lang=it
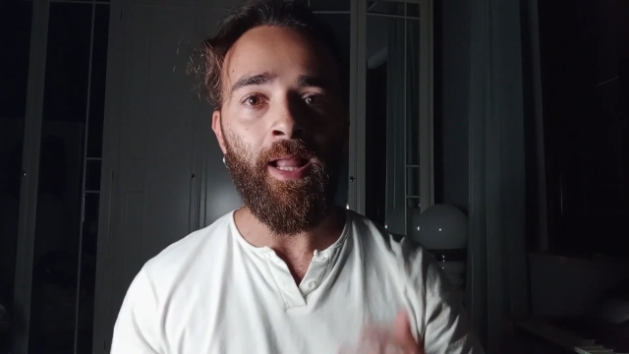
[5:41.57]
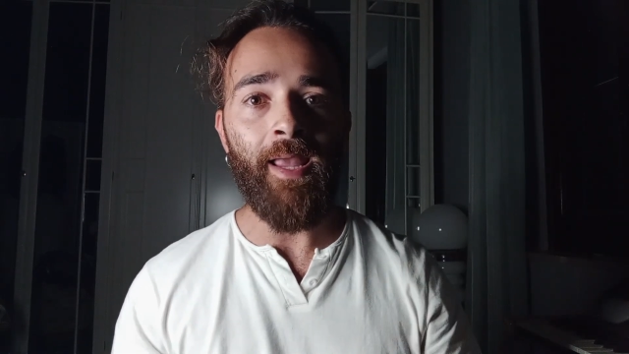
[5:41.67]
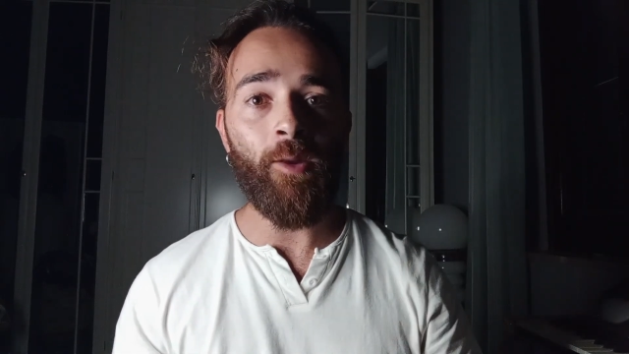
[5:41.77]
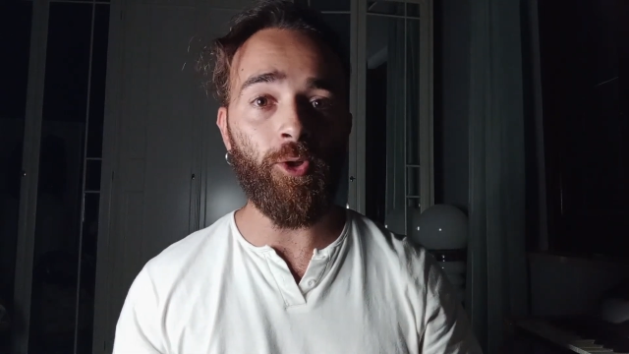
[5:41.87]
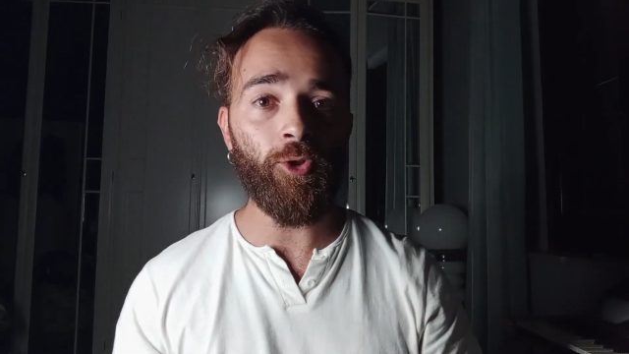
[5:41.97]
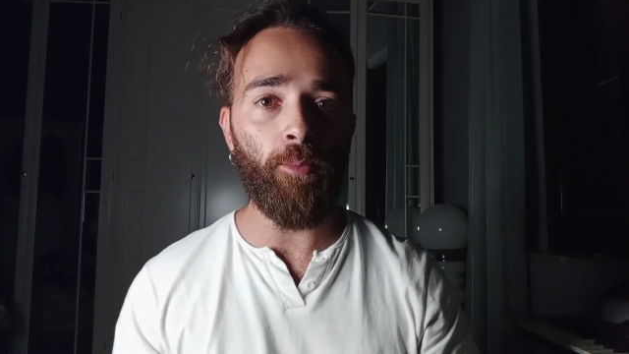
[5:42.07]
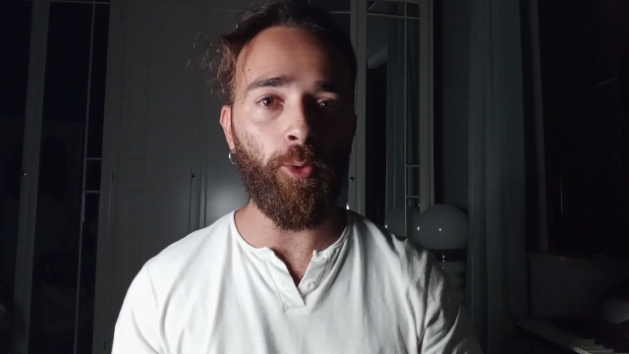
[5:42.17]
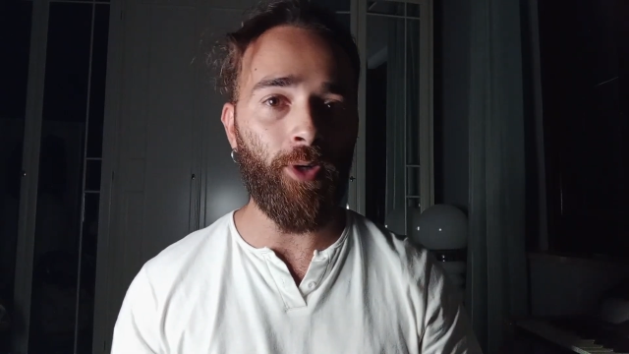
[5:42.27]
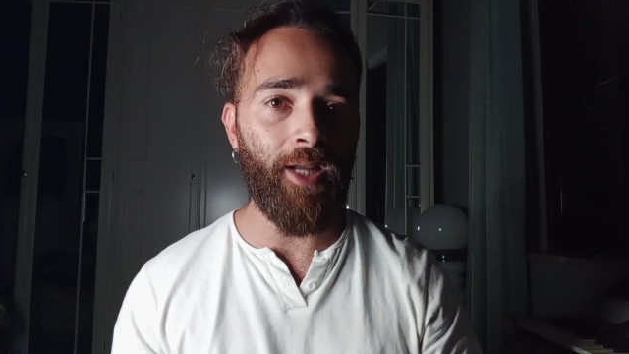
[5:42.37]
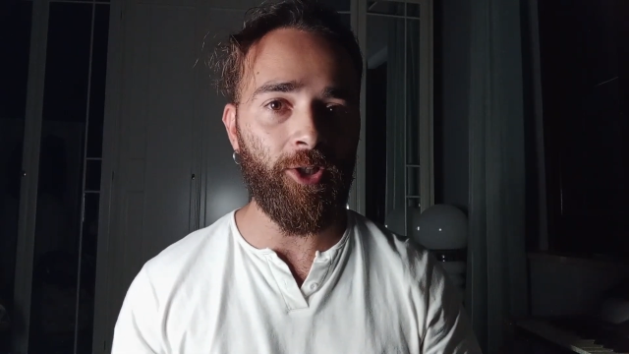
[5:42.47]
E in questo
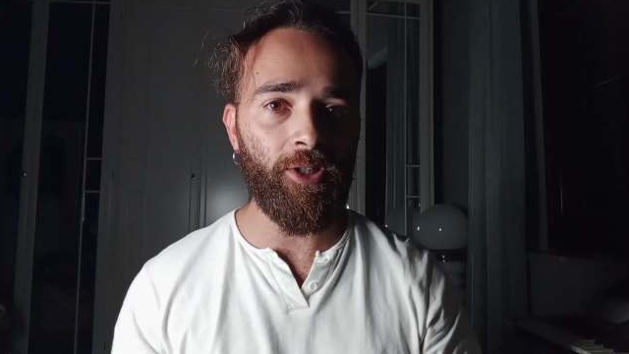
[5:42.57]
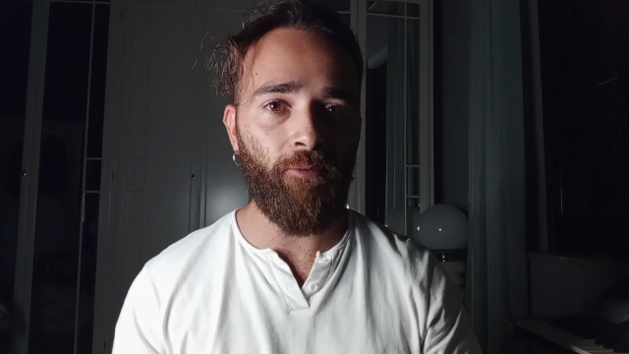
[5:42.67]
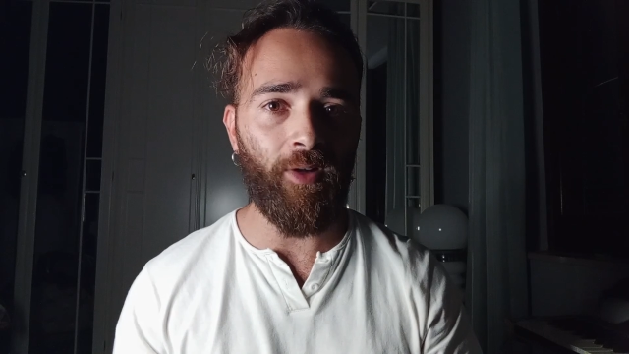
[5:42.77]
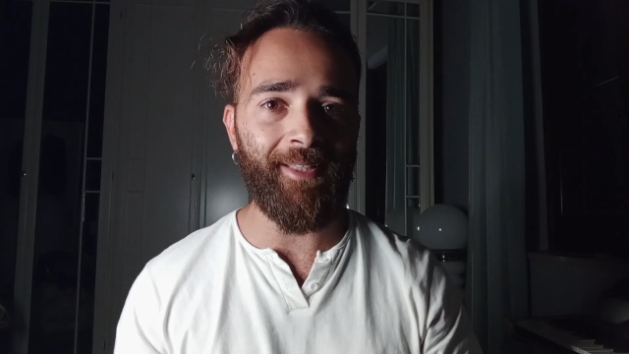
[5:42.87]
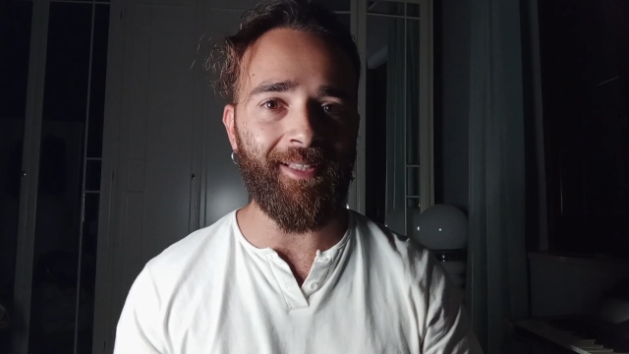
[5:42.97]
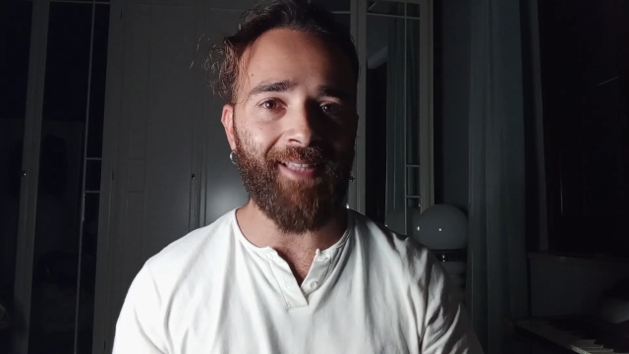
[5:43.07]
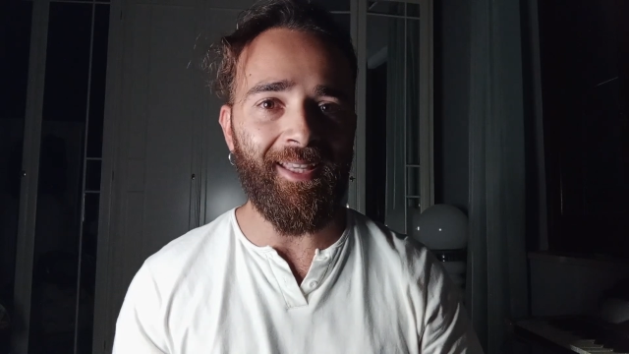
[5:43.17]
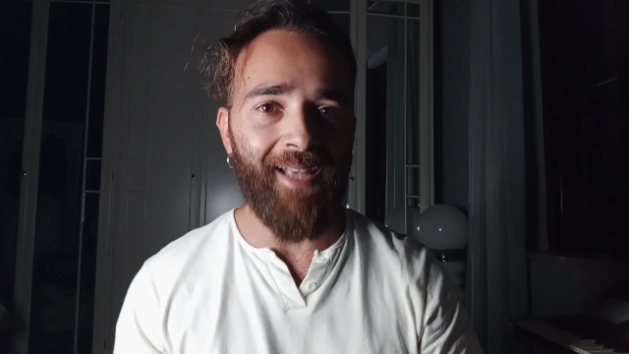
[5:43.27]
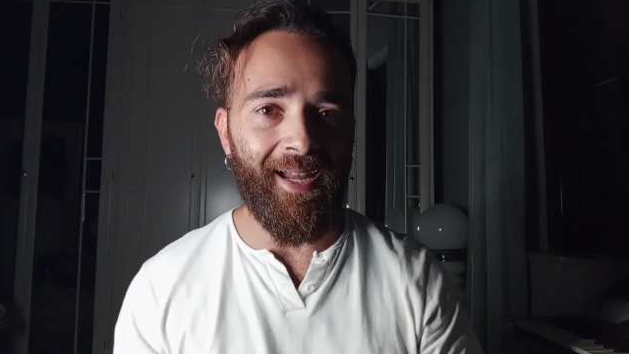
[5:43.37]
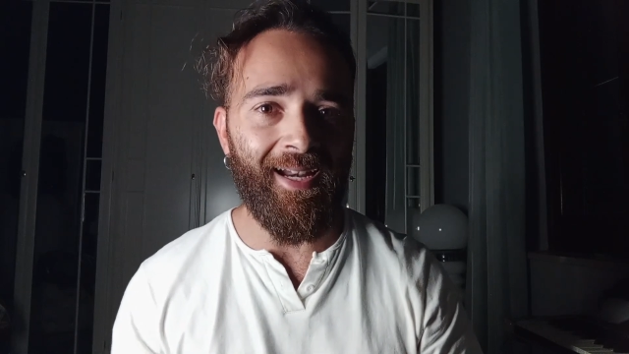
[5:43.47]
modo riesce infatti a
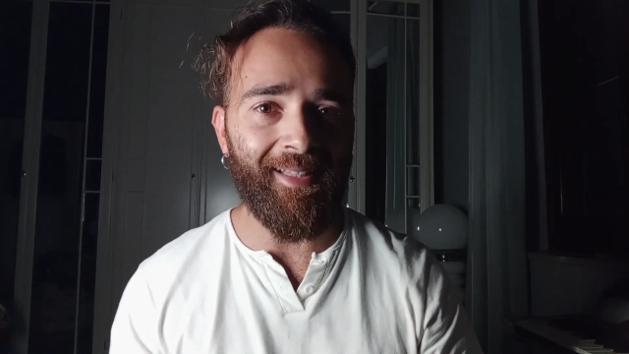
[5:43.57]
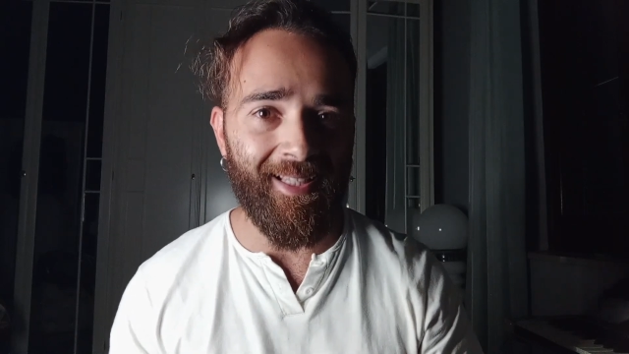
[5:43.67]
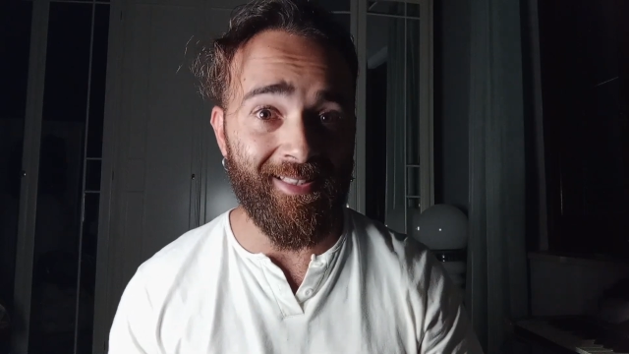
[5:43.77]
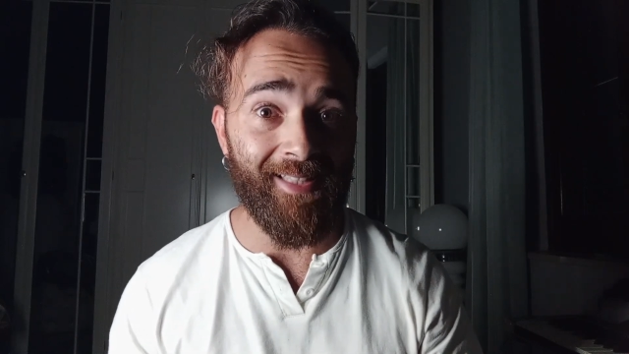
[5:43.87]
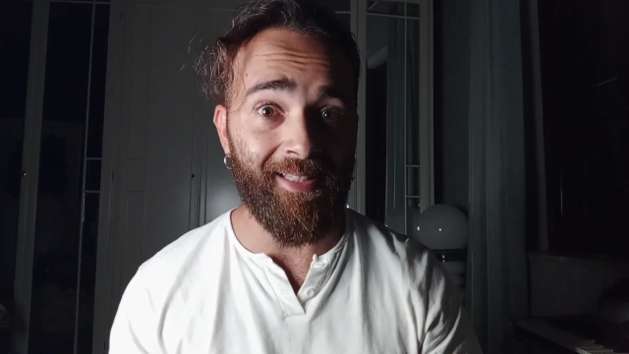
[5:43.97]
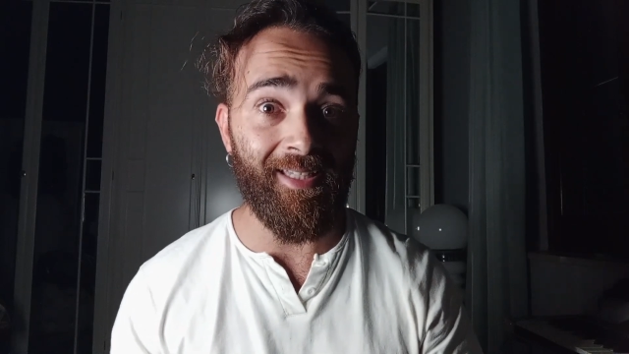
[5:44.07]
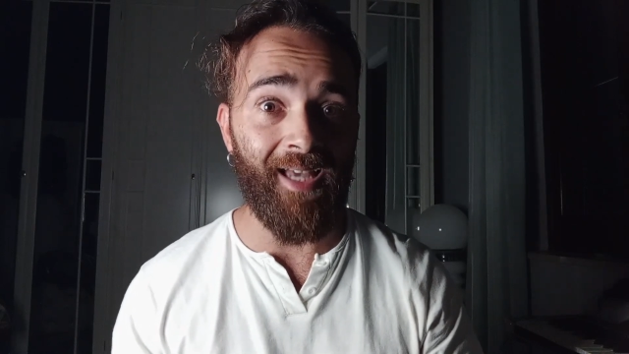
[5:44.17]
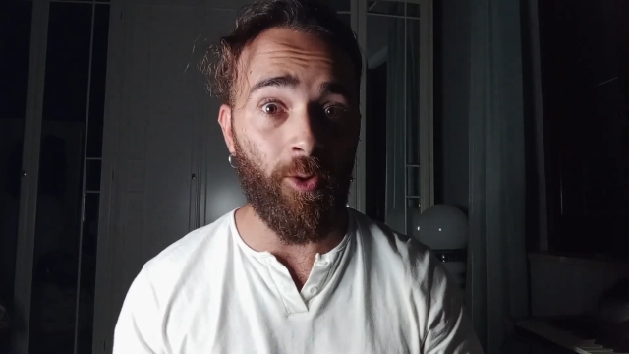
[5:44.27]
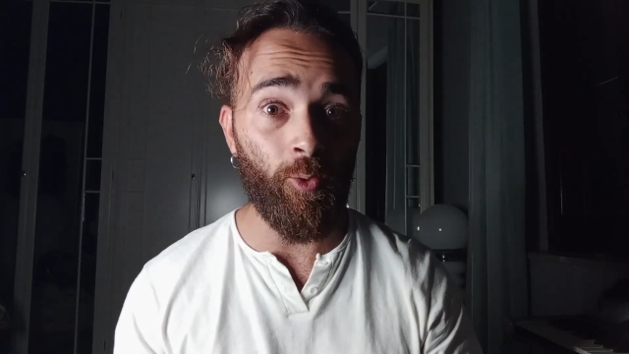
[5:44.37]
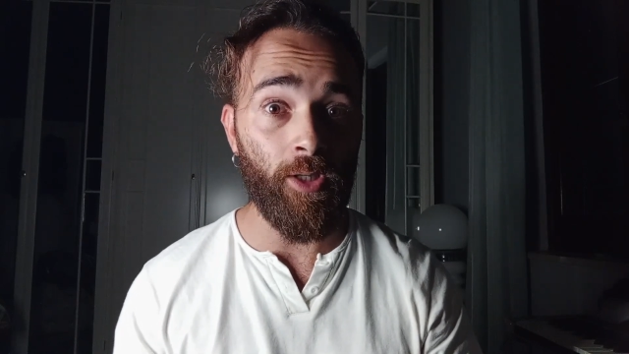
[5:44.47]
tagliare la testa di
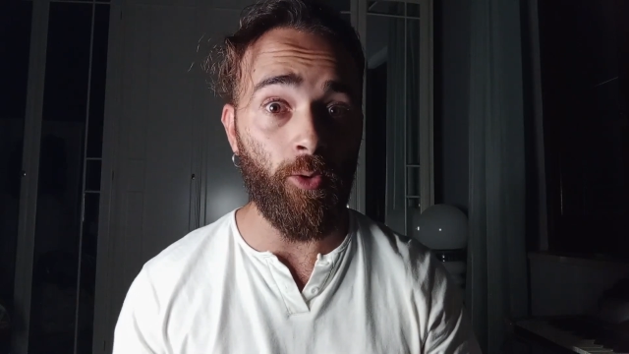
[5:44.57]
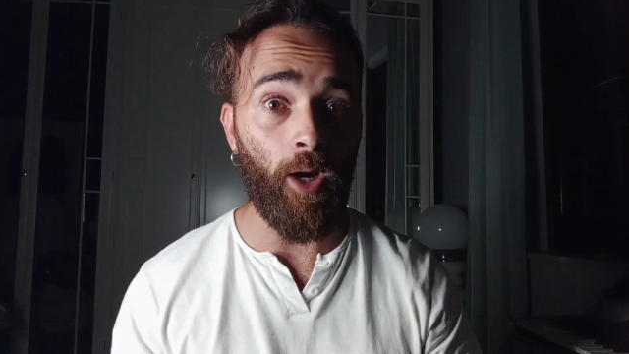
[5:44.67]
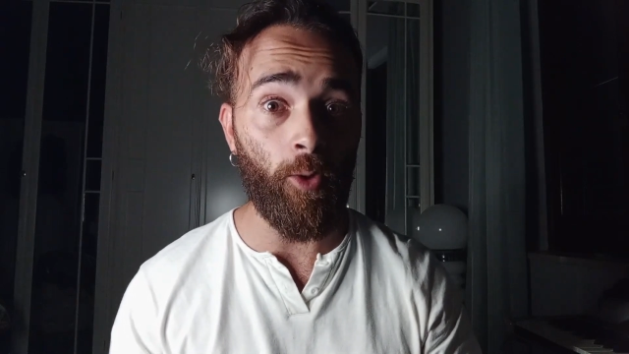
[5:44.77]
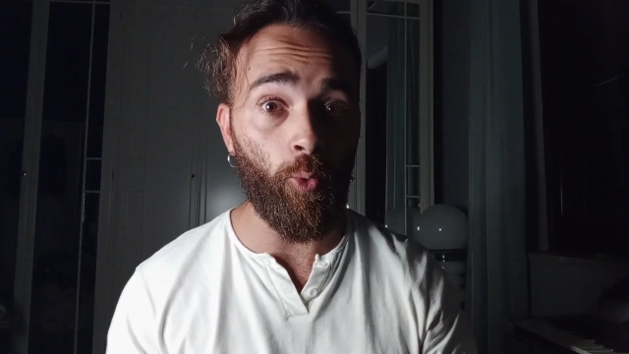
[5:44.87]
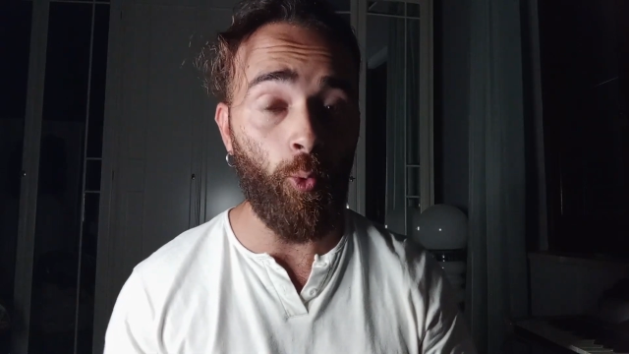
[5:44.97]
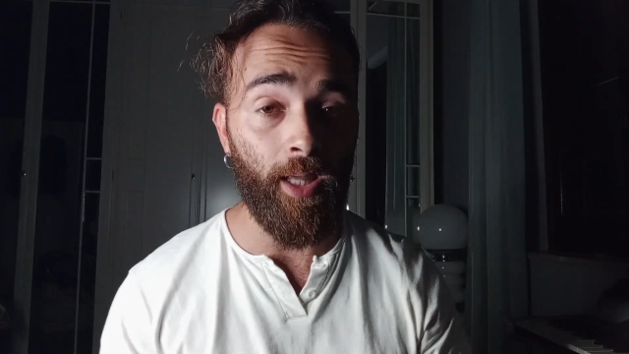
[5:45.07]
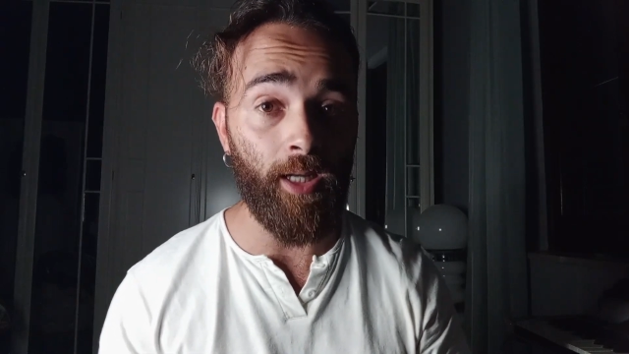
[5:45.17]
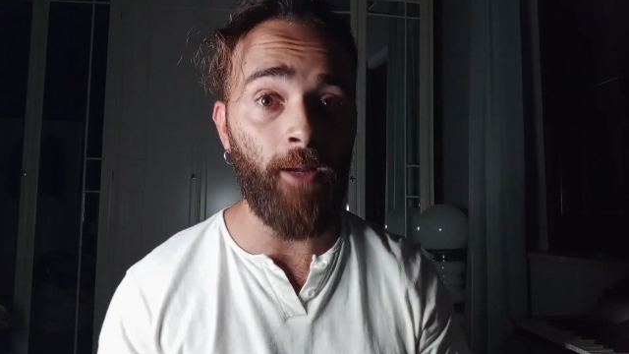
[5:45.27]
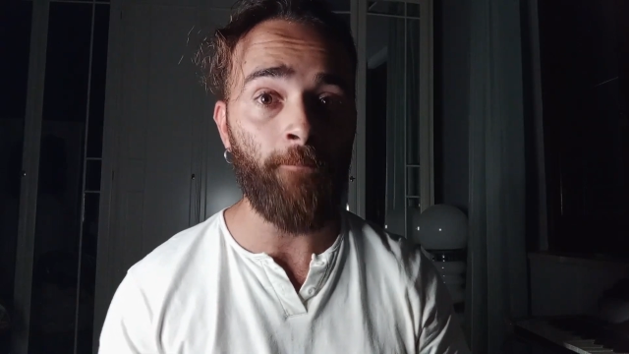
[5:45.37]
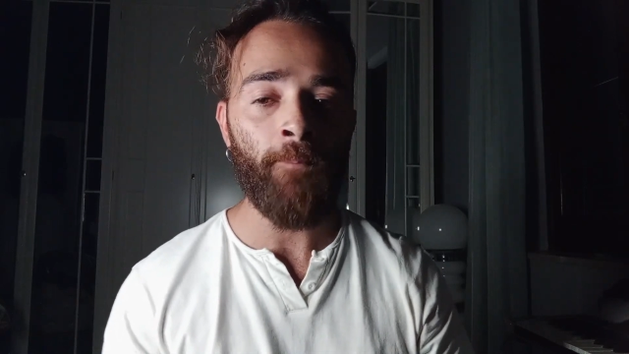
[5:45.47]
Aroniro
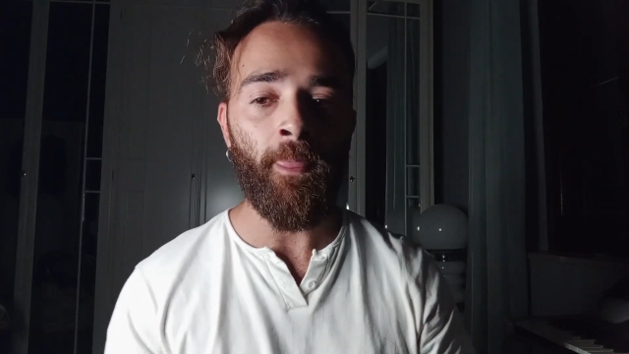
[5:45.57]
Aruruerie.